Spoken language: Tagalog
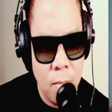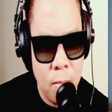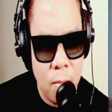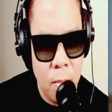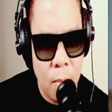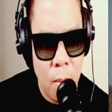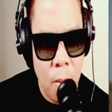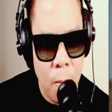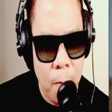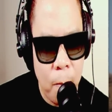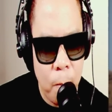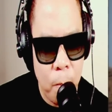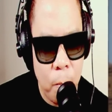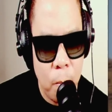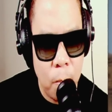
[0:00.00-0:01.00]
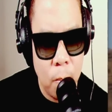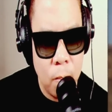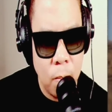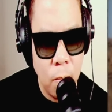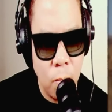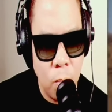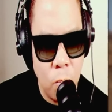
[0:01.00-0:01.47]
Isa itong
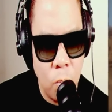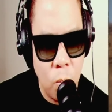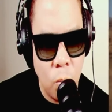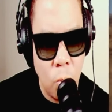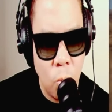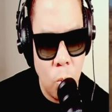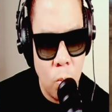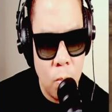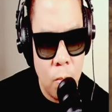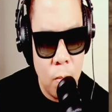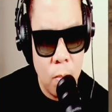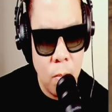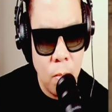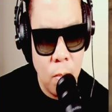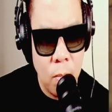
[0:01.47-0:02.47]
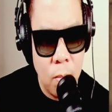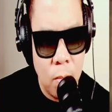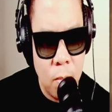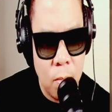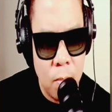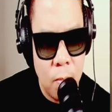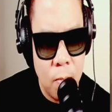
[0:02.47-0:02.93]
inspiring feat of engineering
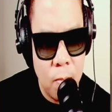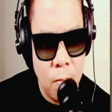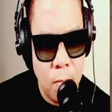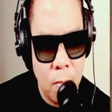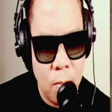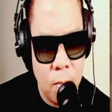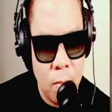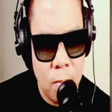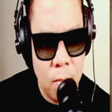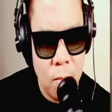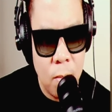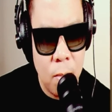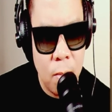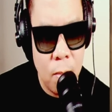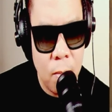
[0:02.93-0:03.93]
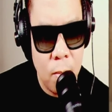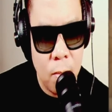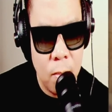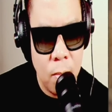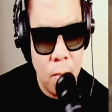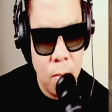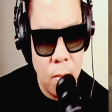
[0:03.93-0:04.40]
kahit na hindi ito
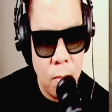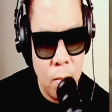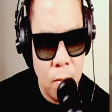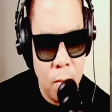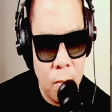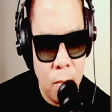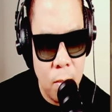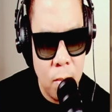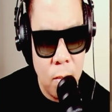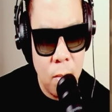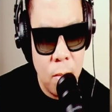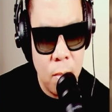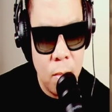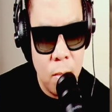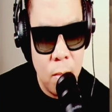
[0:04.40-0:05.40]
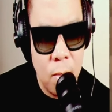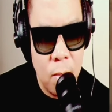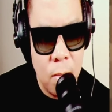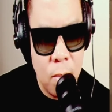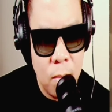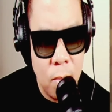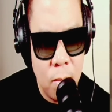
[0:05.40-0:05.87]
isang bagay na hindi
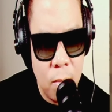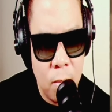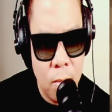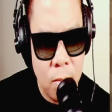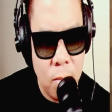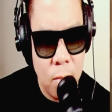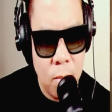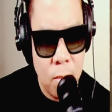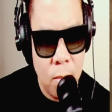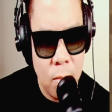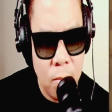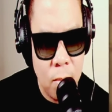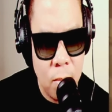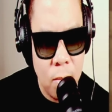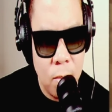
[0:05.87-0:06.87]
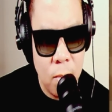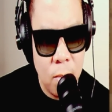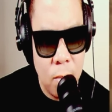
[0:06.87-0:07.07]
kayang may paliwanag ng mga